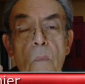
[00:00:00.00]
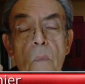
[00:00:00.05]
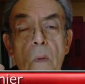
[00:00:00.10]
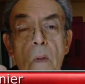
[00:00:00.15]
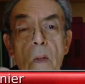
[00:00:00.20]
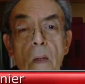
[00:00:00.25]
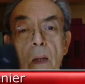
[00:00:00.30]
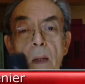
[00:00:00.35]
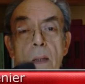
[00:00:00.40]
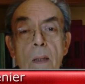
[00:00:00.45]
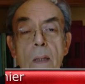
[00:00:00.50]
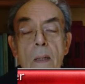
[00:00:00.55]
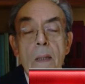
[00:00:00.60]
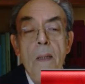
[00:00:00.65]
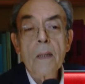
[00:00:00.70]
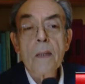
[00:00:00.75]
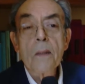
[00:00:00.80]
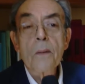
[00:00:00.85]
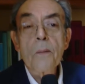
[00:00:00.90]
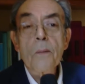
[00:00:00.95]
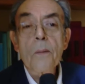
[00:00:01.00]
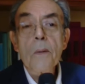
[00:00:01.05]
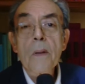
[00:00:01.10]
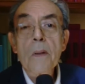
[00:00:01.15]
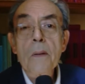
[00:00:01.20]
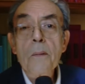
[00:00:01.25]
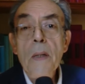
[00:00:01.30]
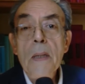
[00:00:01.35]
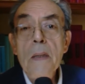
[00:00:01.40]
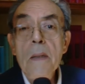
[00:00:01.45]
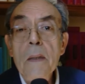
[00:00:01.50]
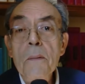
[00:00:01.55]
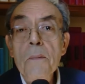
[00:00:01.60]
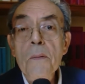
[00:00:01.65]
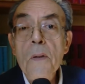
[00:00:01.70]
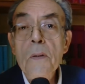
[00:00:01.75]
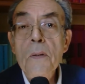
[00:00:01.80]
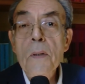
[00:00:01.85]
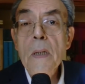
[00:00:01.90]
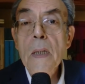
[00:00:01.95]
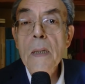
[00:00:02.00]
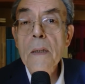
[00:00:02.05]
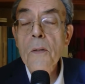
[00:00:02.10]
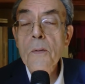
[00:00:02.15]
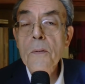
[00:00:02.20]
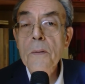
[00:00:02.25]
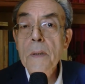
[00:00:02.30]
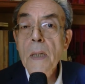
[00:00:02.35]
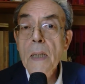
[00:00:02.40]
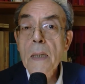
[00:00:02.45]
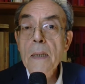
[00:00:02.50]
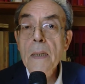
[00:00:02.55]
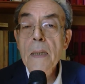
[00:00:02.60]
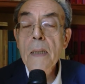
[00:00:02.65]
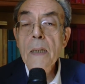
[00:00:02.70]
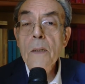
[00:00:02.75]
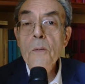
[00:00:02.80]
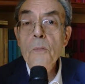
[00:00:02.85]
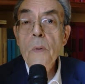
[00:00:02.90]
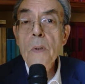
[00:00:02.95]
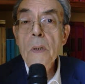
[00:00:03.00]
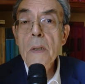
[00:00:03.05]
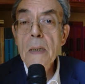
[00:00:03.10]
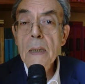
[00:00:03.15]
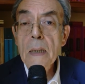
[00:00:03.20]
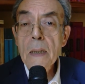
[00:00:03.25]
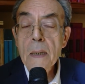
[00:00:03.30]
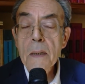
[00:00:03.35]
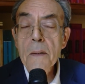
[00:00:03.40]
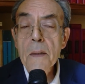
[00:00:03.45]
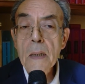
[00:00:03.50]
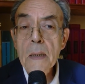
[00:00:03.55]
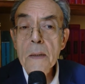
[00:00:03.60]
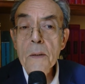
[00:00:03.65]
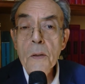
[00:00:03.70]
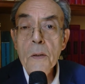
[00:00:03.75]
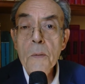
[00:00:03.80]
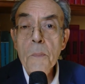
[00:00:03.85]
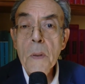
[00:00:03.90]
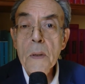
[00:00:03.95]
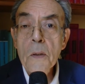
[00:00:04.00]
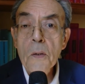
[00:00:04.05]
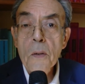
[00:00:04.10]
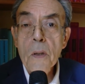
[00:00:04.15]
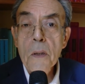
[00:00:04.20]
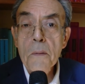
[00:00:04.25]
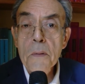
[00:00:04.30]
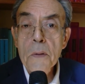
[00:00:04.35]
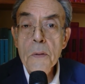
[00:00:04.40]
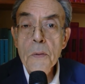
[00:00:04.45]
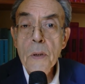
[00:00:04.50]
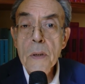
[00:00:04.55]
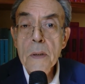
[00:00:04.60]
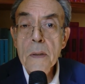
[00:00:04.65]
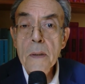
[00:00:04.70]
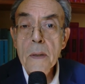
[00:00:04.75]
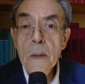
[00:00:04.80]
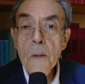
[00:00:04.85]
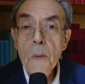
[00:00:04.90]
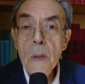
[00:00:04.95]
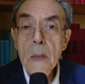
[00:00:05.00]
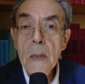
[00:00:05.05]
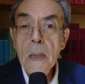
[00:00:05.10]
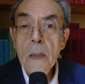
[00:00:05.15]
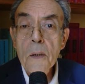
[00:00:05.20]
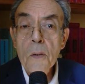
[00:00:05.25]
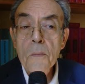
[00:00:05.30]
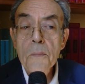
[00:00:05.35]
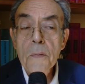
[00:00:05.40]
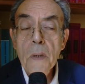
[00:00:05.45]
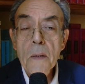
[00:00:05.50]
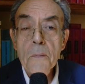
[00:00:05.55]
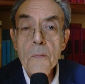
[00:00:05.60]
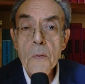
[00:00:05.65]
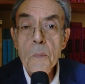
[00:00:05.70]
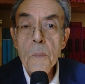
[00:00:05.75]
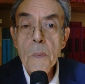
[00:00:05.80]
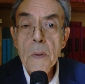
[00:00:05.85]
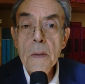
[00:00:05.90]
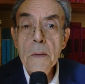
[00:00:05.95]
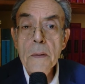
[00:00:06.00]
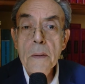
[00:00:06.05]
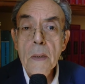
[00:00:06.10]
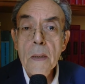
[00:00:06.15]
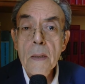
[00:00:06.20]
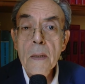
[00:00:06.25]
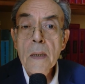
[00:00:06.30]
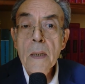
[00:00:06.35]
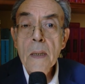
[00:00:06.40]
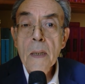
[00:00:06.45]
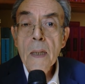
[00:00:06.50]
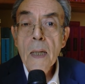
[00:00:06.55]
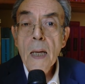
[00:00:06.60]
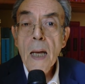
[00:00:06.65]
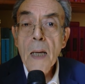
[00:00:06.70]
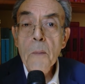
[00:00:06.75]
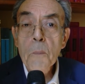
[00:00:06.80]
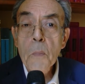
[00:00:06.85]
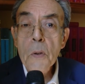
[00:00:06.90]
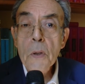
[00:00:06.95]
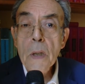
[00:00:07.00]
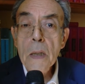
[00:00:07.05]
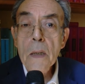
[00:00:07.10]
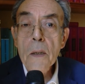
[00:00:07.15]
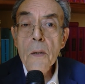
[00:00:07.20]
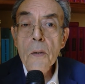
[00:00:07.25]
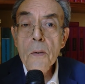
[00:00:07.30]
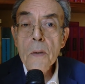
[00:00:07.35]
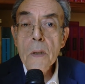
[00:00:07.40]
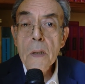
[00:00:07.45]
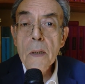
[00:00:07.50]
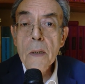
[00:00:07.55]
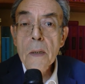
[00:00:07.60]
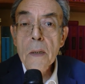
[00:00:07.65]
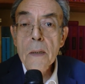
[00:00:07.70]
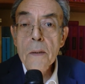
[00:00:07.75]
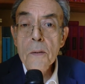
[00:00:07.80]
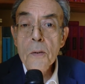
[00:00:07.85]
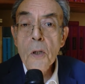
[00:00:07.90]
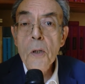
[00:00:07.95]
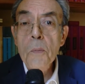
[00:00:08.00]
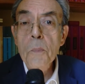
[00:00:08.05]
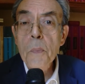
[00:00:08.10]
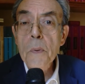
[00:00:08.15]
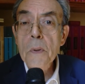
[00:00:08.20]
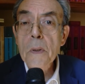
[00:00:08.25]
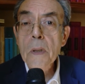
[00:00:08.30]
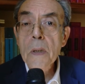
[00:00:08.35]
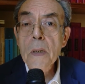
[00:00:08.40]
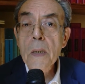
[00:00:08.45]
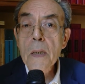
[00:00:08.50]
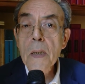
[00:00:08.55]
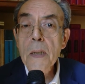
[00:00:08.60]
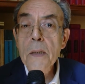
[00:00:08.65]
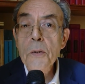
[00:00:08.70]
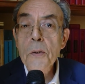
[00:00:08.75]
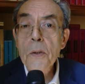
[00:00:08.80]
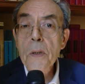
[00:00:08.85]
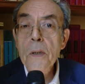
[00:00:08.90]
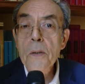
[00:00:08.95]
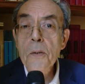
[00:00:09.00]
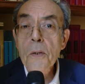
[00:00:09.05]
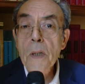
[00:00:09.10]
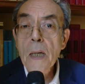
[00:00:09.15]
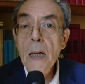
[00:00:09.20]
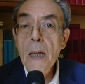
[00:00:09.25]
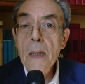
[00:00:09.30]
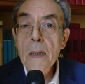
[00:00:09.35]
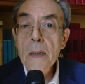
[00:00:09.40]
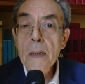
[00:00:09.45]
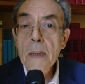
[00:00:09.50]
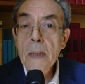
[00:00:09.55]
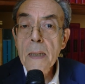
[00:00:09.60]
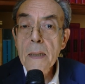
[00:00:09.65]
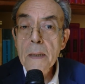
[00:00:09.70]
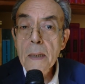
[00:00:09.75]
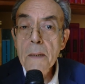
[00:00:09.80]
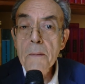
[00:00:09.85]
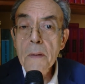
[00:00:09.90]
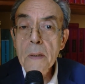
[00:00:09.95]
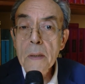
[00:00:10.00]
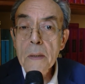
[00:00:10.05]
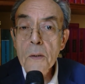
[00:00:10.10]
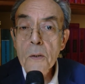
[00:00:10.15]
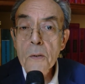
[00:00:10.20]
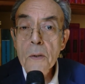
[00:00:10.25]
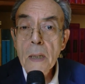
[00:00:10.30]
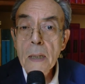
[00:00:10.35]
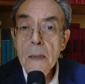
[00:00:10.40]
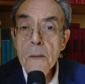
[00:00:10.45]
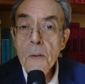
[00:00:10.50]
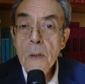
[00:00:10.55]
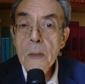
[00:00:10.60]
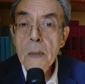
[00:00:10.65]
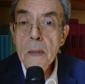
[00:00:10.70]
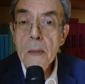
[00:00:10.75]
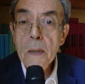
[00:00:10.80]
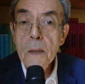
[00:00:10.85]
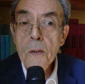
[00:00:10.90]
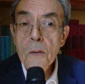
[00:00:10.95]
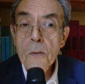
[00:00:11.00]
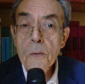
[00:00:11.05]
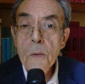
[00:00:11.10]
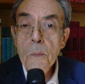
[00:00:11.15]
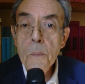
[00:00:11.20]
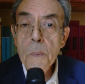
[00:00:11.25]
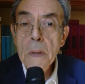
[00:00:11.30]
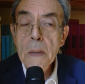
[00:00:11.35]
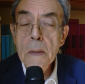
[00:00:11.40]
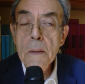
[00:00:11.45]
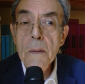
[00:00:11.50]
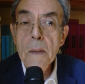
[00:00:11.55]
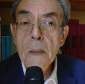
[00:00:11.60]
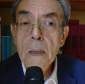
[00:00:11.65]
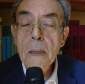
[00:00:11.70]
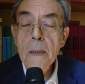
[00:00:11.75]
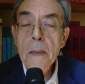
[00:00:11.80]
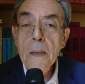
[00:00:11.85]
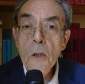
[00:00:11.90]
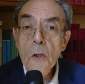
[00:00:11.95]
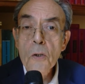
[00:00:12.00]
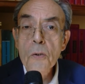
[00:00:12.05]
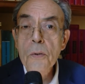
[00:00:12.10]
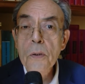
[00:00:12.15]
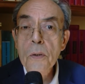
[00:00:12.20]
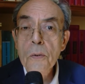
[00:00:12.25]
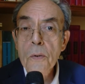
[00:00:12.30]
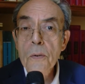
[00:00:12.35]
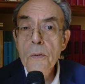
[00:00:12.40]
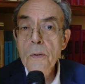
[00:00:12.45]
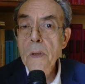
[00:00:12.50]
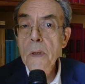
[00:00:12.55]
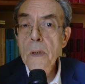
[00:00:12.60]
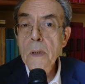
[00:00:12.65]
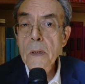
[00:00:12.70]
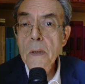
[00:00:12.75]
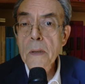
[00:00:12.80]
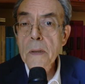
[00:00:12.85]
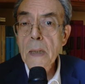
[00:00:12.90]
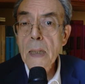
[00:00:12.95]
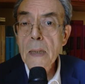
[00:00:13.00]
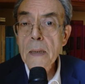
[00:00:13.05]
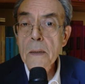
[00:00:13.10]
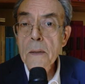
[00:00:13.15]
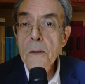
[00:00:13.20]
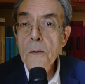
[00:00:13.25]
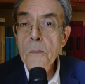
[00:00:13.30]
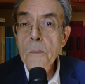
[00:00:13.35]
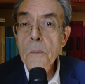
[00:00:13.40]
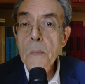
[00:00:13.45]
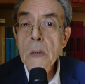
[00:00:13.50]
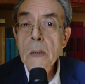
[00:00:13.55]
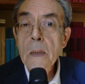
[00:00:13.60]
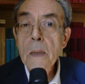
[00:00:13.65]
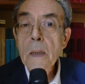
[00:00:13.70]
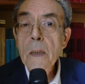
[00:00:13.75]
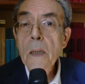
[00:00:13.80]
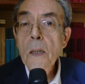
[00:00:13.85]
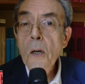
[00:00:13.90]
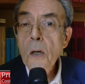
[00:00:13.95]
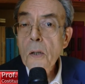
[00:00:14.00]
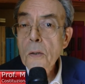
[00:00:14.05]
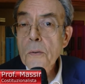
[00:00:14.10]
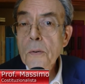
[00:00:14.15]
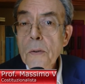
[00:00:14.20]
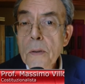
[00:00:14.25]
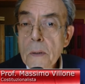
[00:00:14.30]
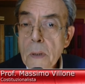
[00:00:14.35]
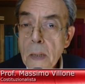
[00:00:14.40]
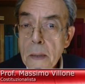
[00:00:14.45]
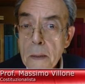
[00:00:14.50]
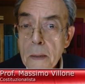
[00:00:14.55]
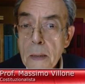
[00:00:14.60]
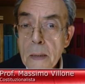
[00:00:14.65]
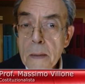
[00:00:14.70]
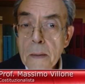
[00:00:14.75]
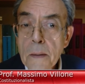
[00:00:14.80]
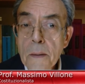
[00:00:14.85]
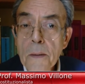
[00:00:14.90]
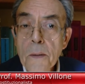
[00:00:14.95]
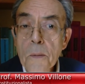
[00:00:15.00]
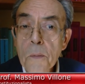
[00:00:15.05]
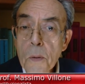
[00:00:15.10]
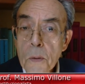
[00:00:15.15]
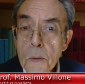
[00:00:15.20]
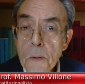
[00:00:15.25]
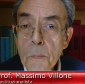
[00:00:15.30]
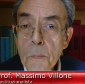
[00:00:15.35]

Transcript: giusta? Guardi, forse lei non sa che la, che la, legge spagnola vigente qualche anno fa fu presa a modello del top delle leggi elettorali che andava adottato anche nel nostro paese da chi oggi sostiene l'Italicum. Oggi è chiarissimo in